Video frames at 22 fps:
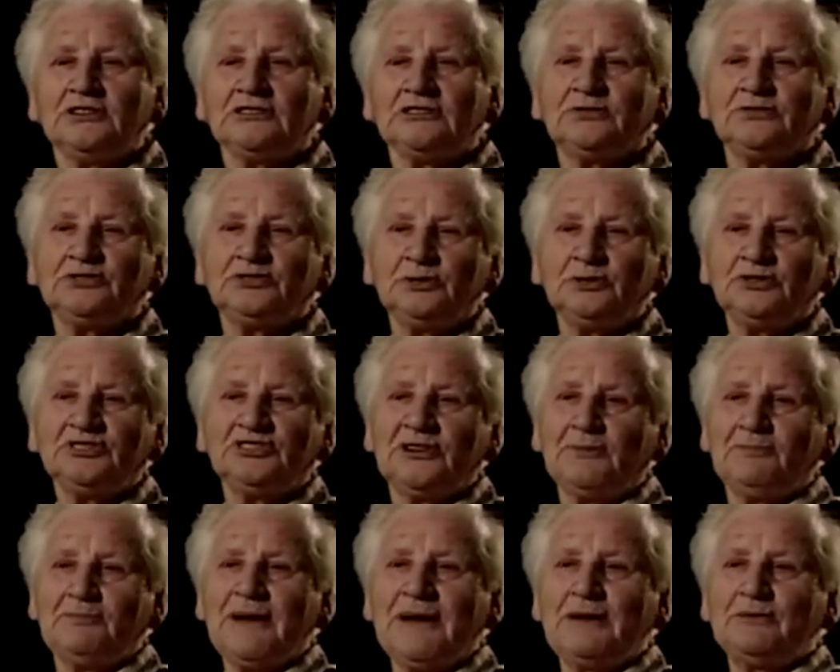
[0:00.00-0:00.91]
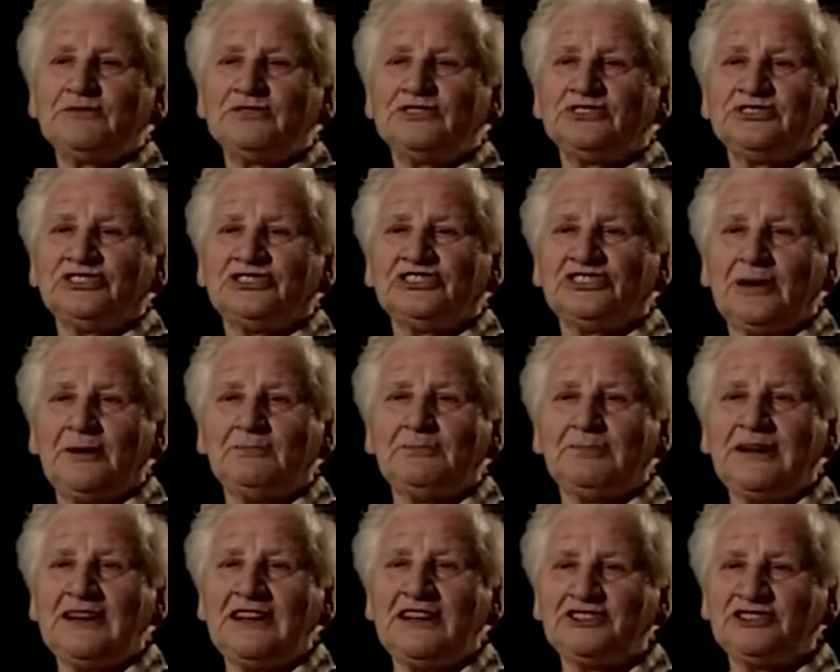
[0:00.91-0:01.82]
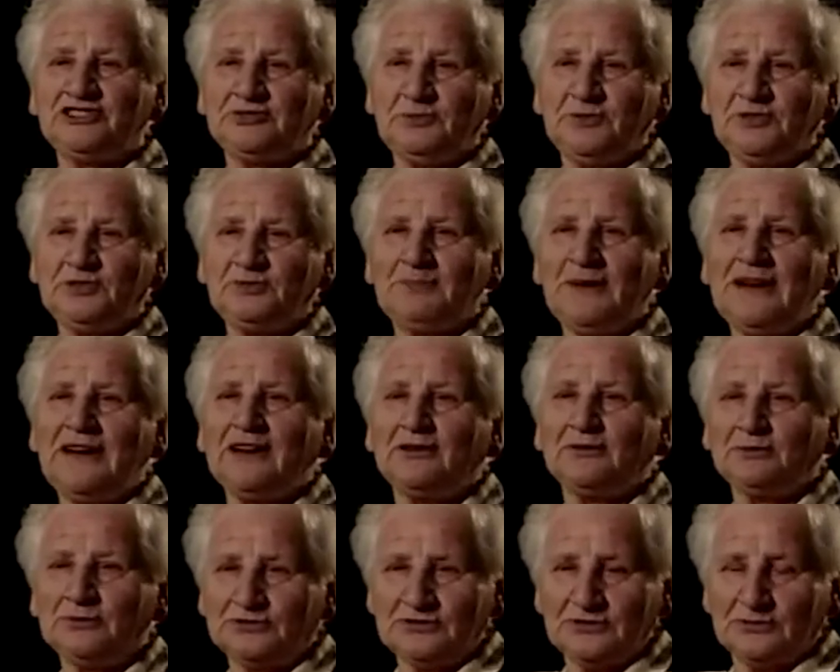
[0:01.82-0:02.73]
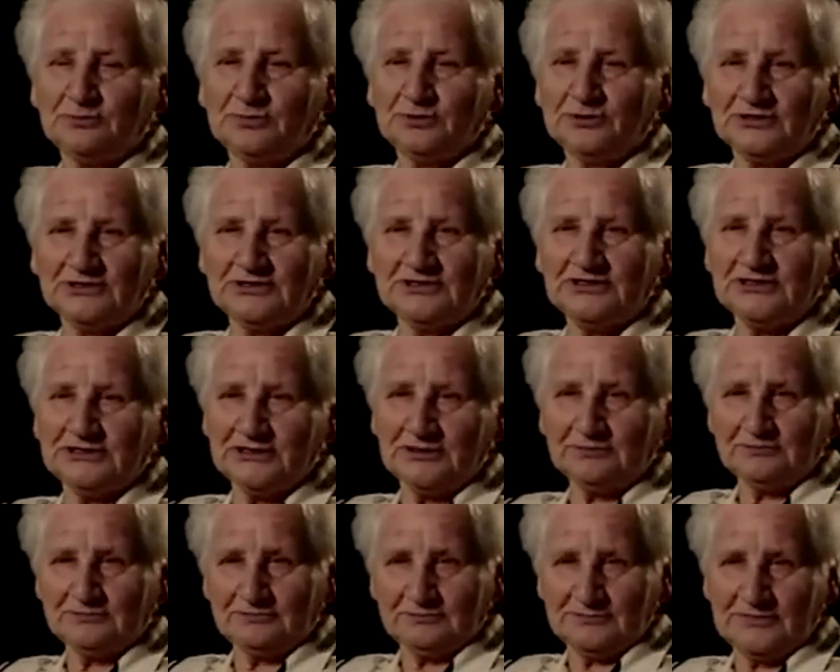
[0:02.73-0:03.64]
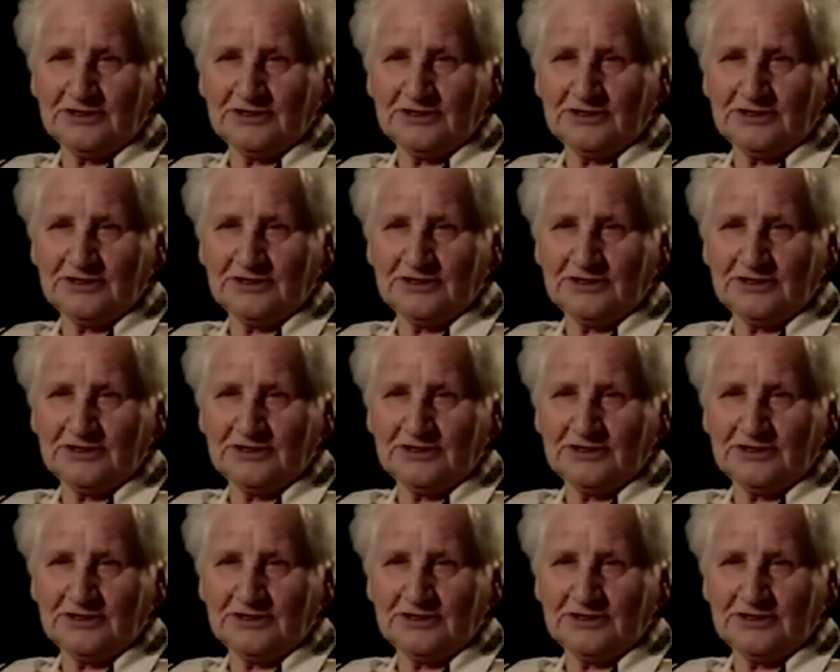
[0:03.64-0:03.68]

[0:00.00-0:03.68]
to wziął zapałki czy zapalacz i podpalał mu tą brodę, nie?